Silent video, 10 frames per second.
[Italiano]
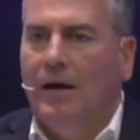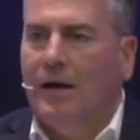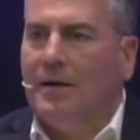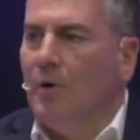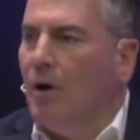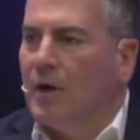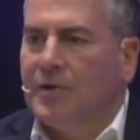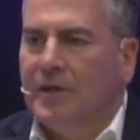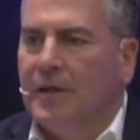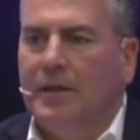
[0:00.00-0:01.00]

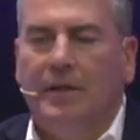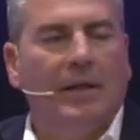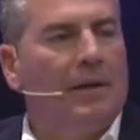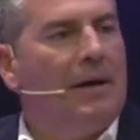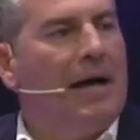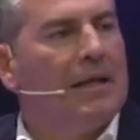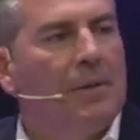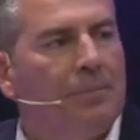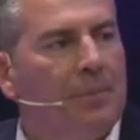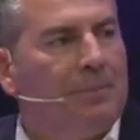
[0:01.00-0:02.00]
rimorsi, di, di, di
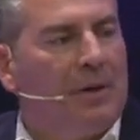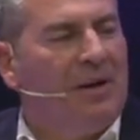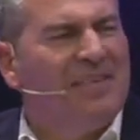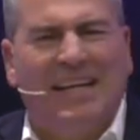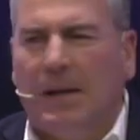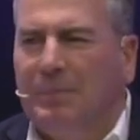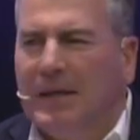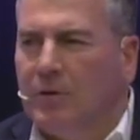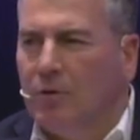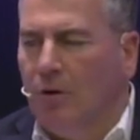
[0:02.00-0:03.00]
rammarichi per non aver
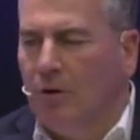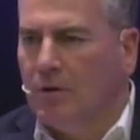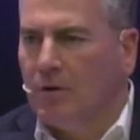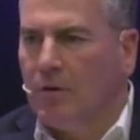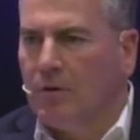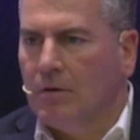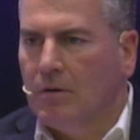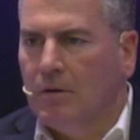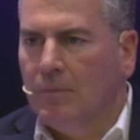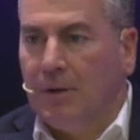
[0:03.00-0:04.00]
capito
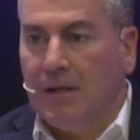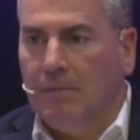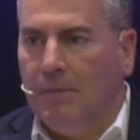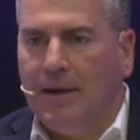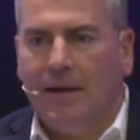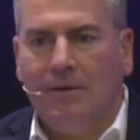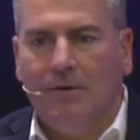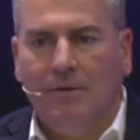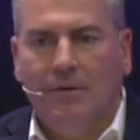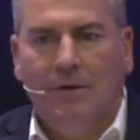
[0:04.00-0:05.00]
prima
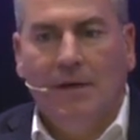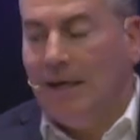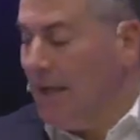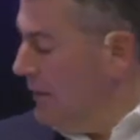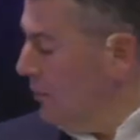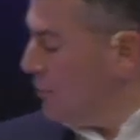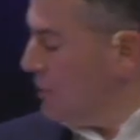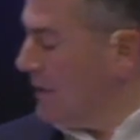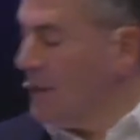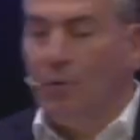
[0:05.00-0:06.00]
meglio e non
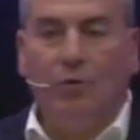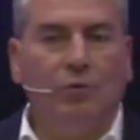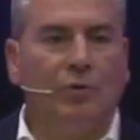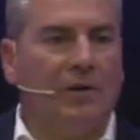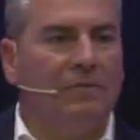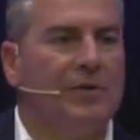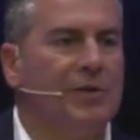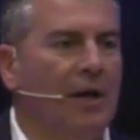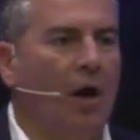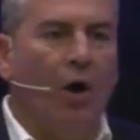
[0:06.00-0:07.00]
ci rendiamo conto che
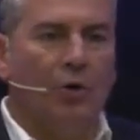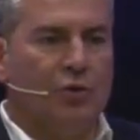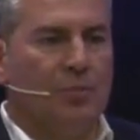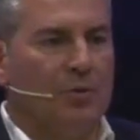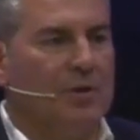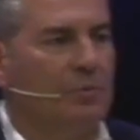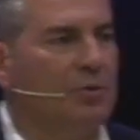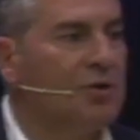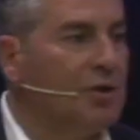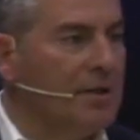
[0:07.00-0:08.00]
invece oggi possiamo
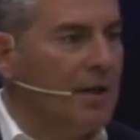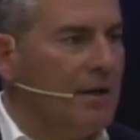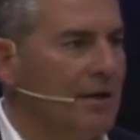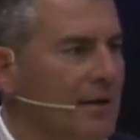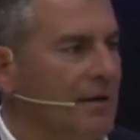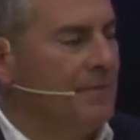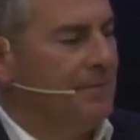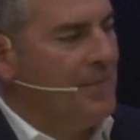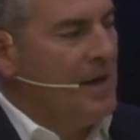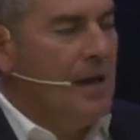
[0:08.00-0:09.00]
incidere.
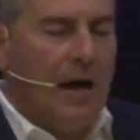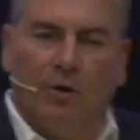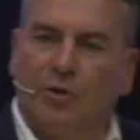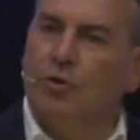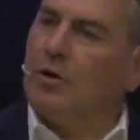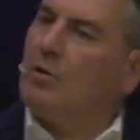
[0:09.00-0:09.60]
Allora c'è una